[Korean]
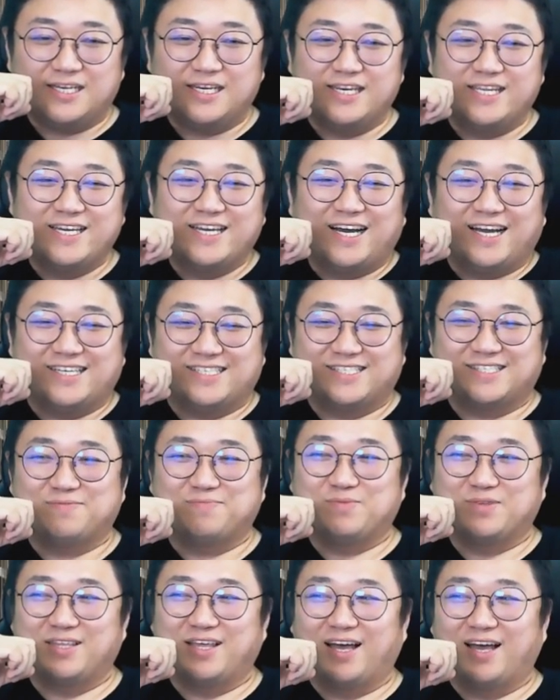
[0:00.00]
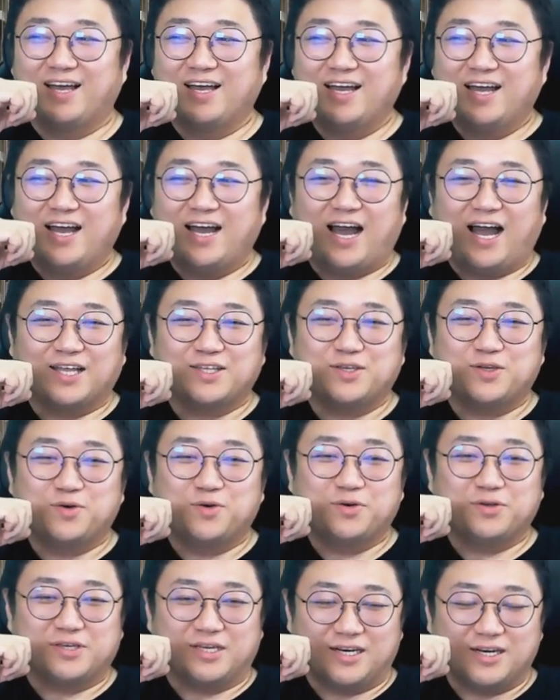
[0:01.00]
일리가 있습니다
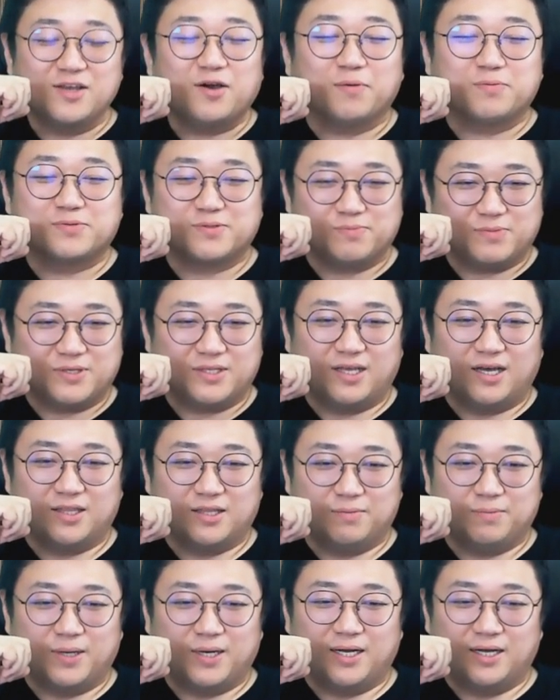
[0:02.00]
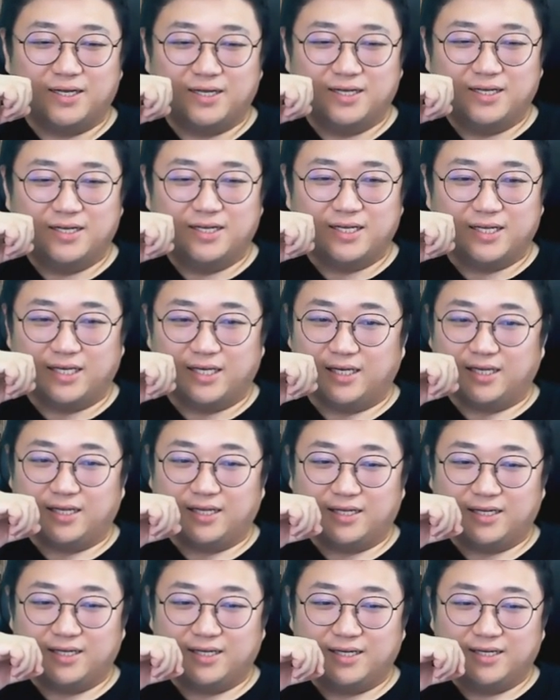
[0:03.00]
아니요 일리 없습니다 니마 예